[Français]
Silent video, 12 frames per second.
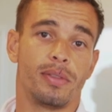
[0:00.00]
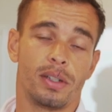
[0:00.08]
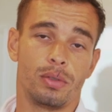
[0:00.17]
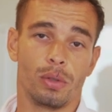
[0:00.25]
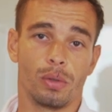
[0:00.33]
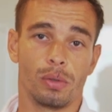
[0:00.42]

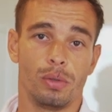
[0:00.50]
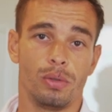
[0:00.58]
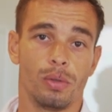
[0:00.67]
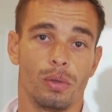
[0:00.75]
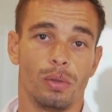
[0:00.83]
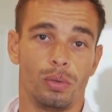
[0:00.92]
phrase de
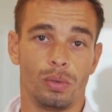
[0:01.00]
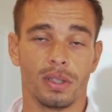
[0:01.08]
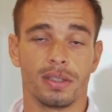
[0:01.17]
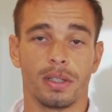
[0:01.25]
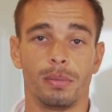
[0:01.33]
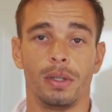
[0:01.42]
conclusion euh, tous
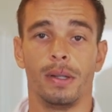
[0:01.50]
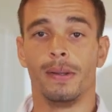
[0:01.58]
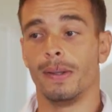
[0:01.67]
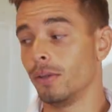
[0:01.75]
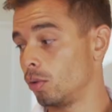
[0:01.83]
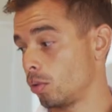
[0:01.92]
ensemble.
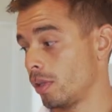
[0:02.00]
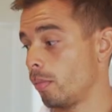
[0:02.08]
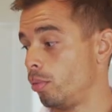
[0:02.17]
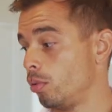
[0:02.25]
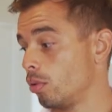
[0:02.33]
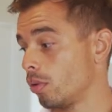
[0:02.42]
Donc on a
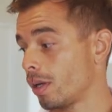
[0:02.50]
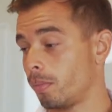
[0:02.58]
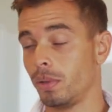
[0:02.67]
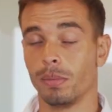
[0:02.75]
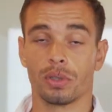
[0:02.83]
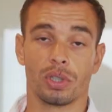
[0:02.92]
pu euh,
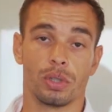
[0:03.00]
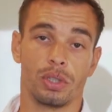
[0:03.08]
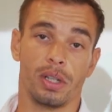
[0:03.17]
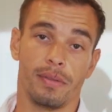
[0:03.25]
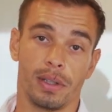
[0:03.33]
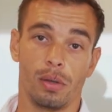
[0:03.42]
rapidement
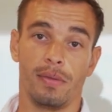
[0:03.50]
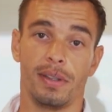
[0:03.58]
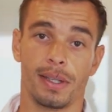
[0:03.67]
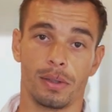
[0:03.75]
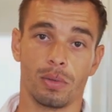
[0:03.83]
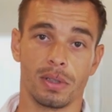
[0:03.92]
changer avec le
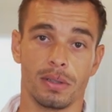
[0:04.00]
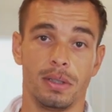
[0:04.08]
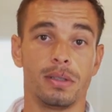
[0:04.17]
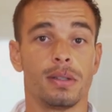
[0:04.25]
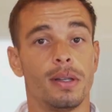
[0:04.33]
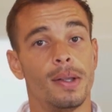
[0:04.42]

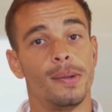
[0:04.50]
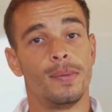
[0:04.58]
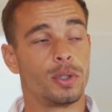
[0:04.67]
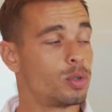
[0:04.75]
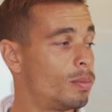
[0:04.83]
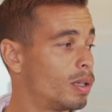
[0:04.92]
24-70,
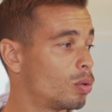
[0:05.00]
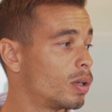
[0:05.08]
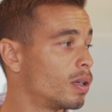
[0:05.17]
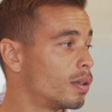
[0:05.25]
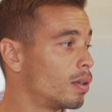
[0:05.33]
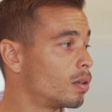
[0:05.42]
se mettre au grand